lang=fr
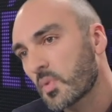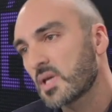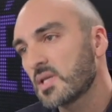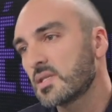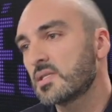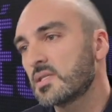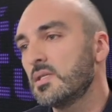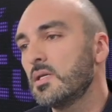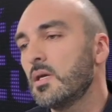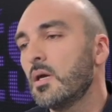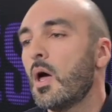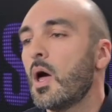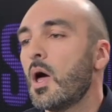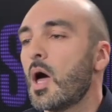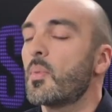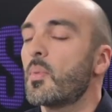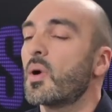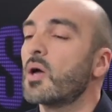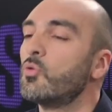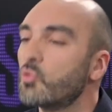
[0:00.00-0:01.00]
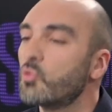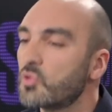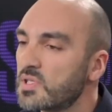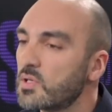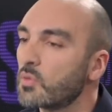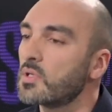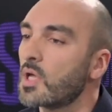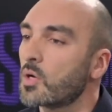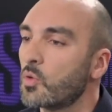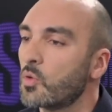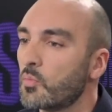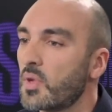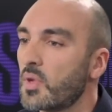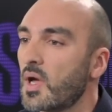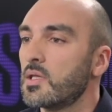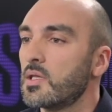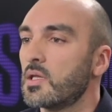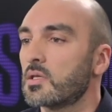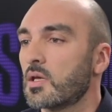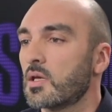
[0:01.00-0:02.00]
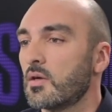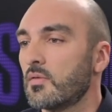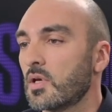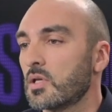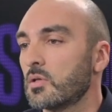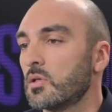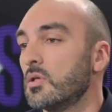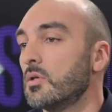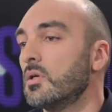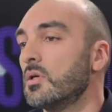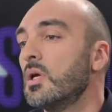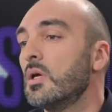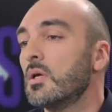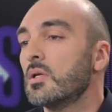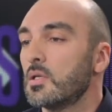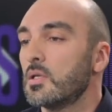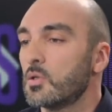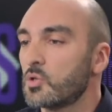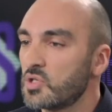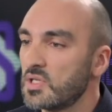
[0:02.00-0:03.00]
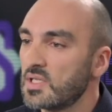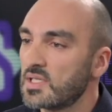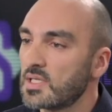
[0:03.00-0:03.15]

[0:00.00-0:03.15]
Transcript: précis. Après, nous aussi, on accompagne à travers des. Vous pouvez les aider,